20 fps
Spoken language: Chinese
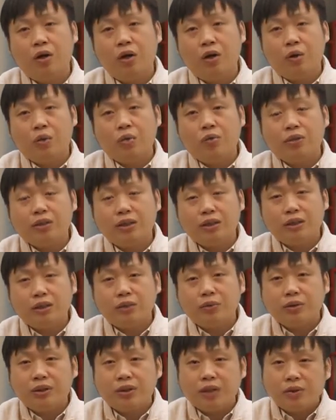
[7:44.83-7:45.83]
如果这个
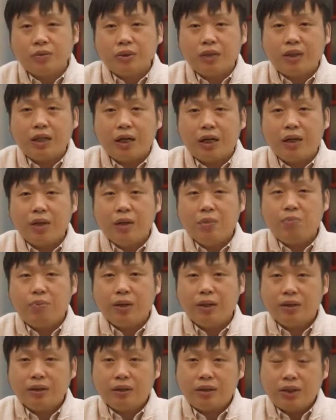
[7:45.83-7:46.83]
社会上
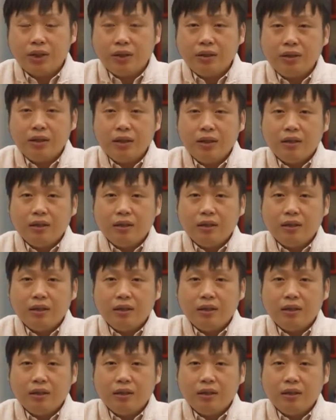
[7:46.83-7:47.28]
本身